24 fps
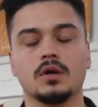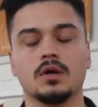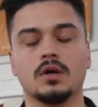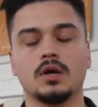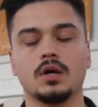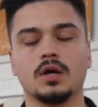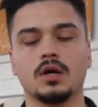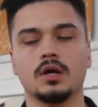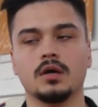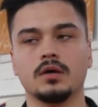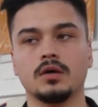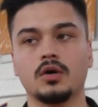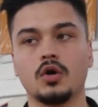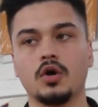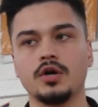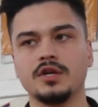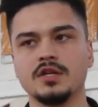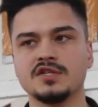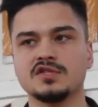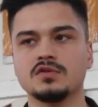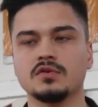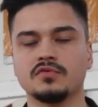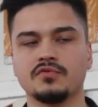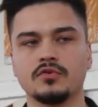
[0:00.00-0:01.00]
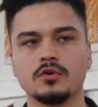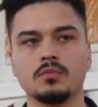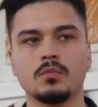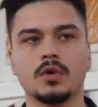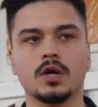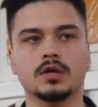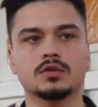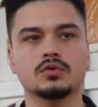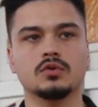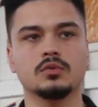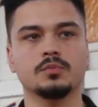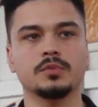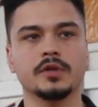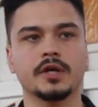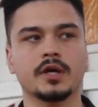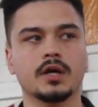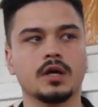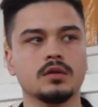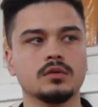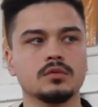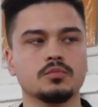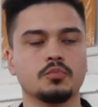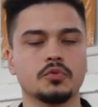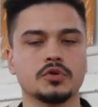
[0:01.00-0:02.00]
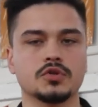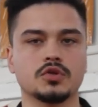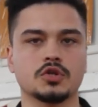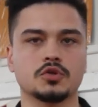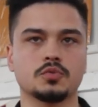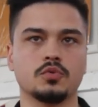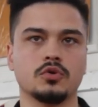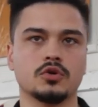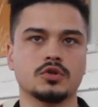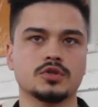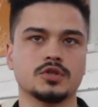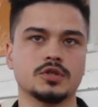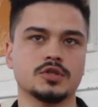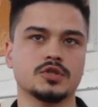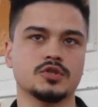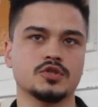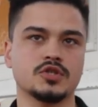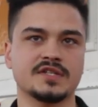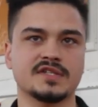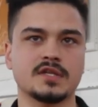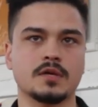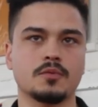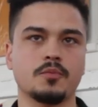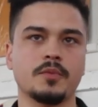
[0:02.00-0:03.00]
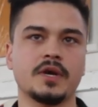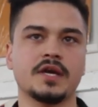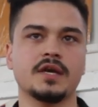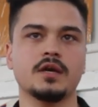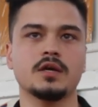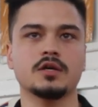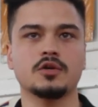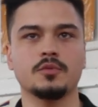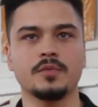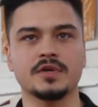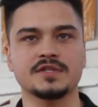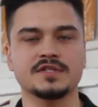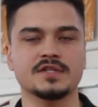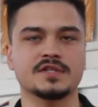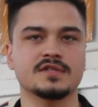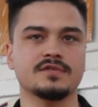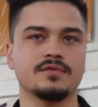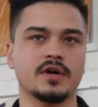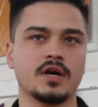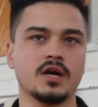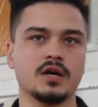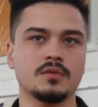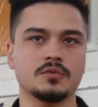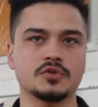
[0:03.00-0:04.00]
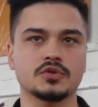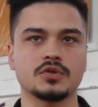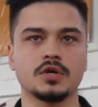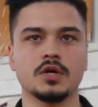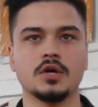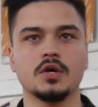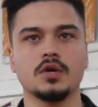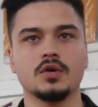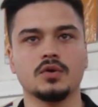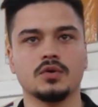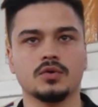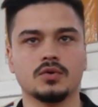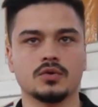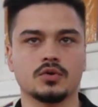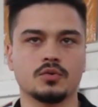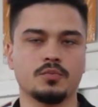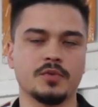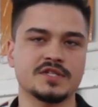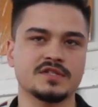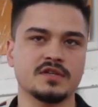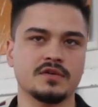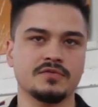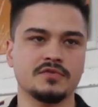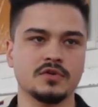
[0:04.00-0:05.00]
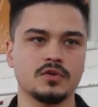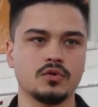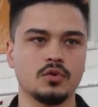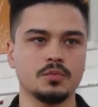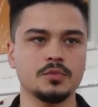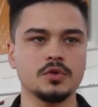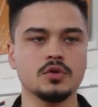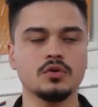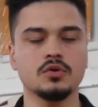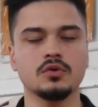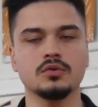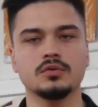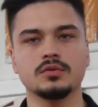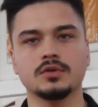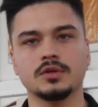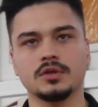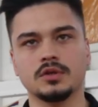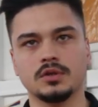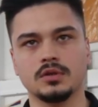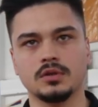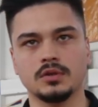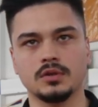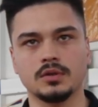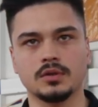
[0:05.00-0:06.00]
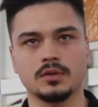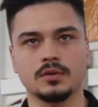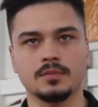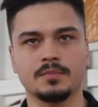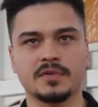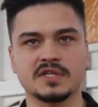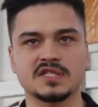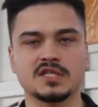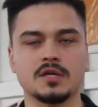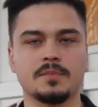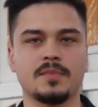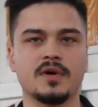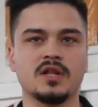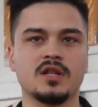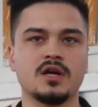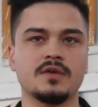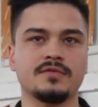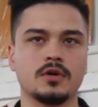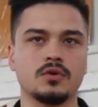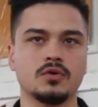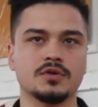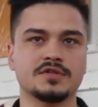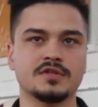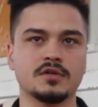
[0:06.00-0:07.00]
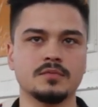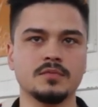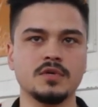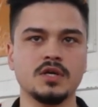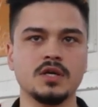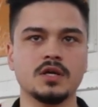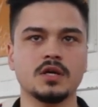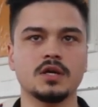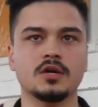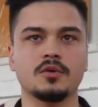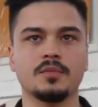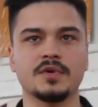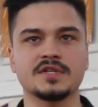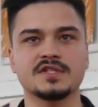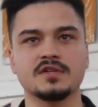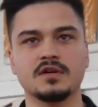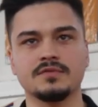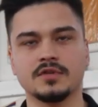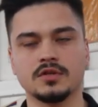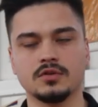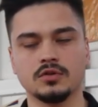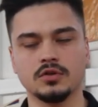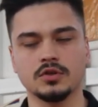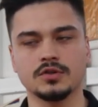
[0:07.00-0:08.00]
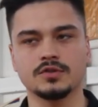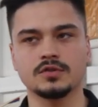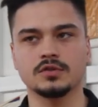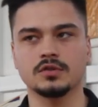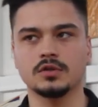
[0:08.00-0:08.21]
Uh, ao início foi um bocado complicado, depois aos poucos isto já sabe como é que é, começa-se devagar, mas começa a vir um miúdo e passa a palavra a outro amigo e começa a vir outro.